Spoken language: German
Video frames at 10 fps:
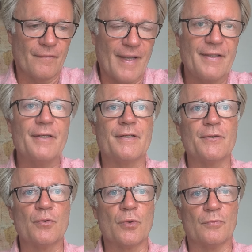weitere
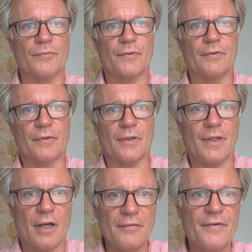Zukunft
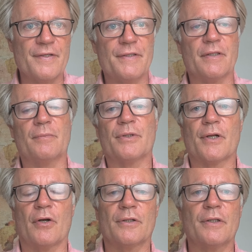langfristiger
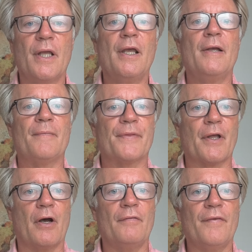betrachtet
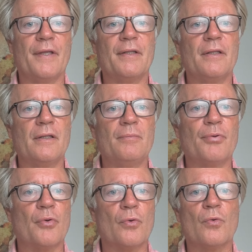da werden die
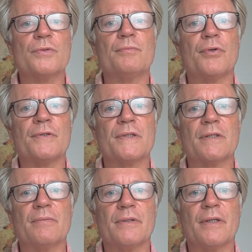Prognosen
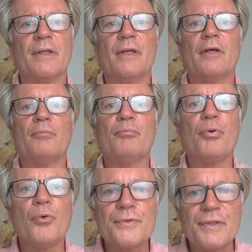plötzlich wieder
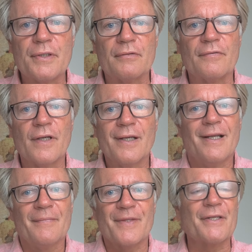positiv.
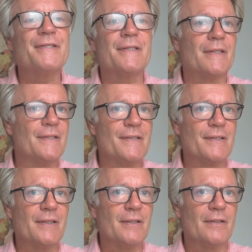Das
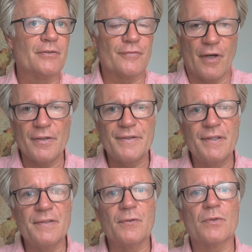ist
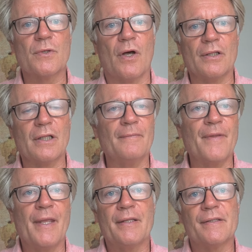Schwachsinn, so zu
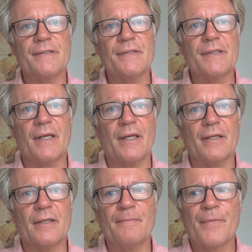handeln. Das ist
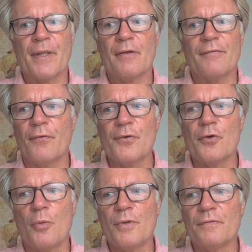eine
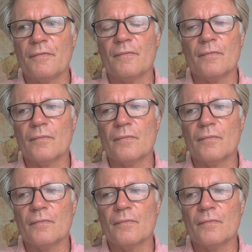vollkommen